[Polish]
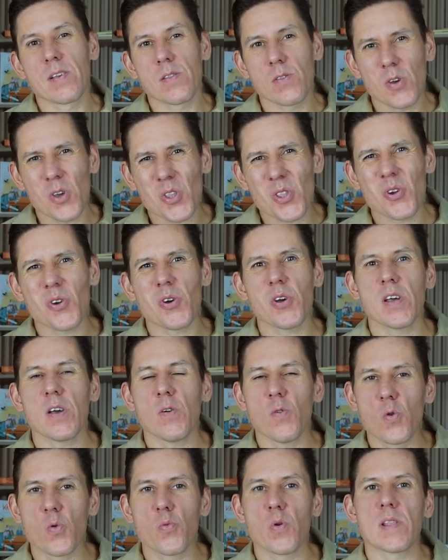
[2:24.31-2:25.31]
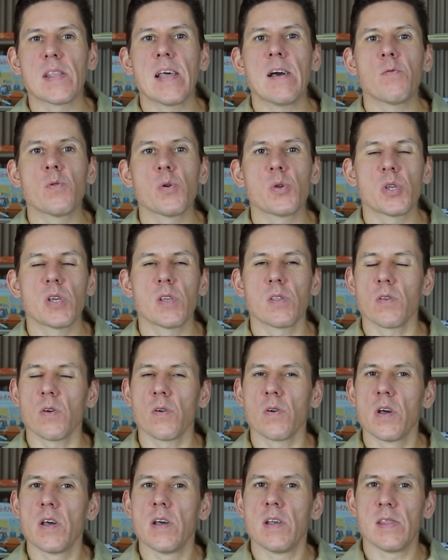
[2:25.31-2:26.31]
No i trochę układało się
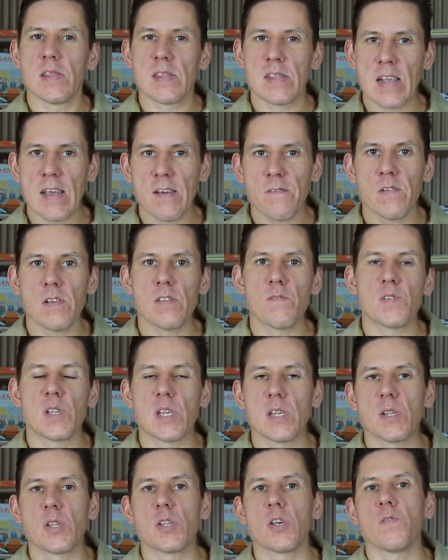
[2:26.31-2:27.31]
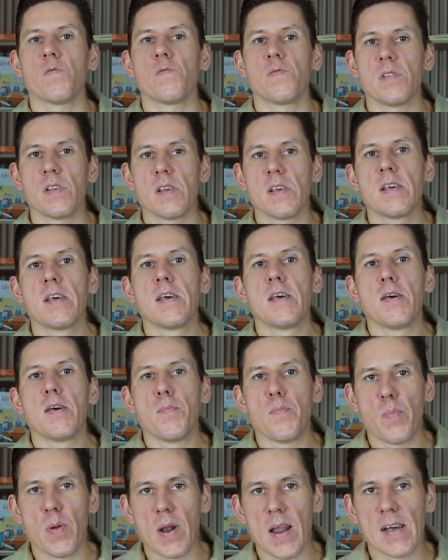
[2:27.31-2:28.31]
to nawet w sensowny
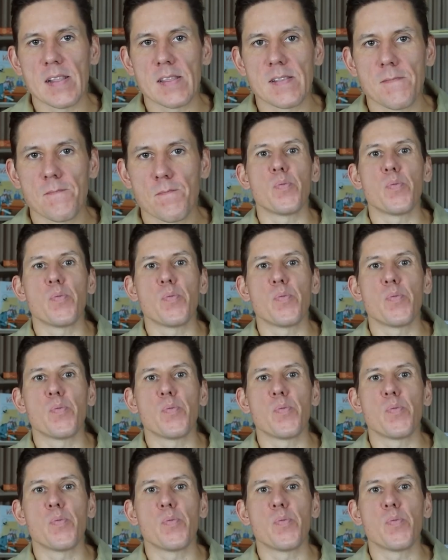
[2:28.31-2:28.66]
plan.